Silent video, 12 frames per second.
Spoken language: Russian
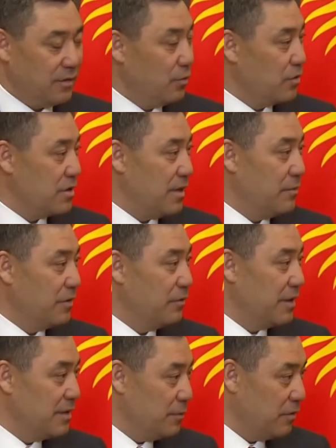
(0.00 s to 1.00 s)
Уважаемый
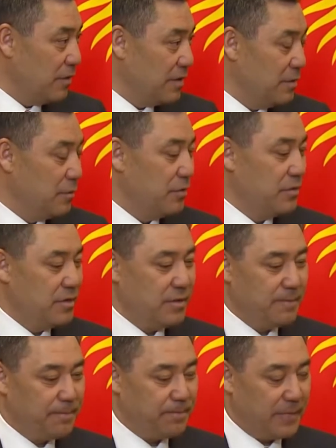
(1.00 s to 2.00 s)
Владимир Владимирович,
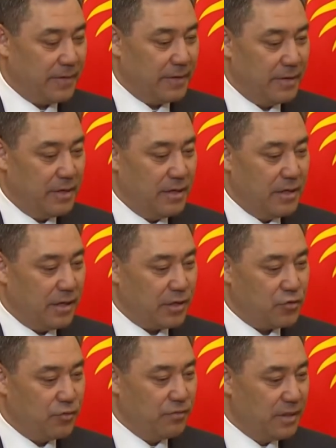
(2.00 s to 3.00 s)

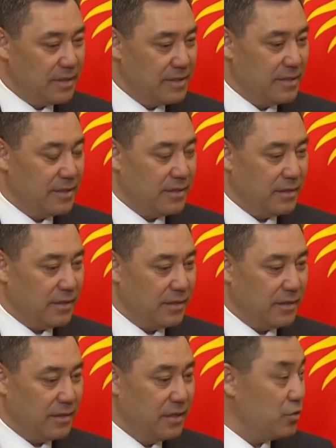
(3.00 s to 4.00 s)
хочу выразить
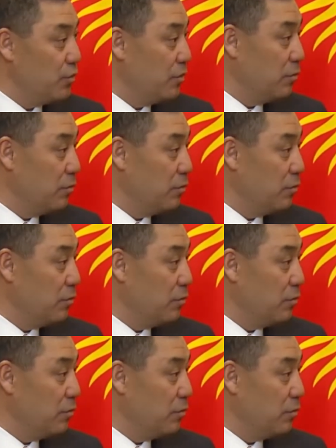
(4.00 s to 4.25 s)
личную